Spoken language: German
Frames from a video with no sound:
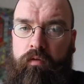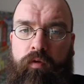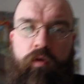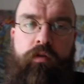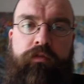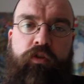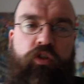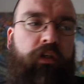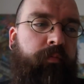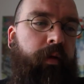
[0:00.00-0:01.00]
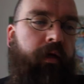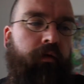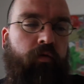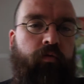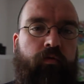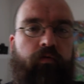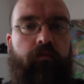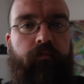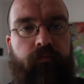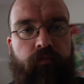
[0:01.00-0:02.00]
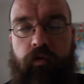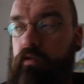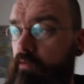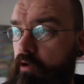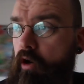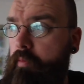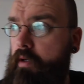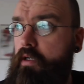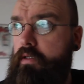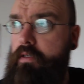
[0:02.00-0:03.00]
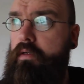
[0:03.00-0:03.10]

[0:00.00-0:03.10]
Würde uns wahrscheinlich beiden gut tun, nicht nur körperlich.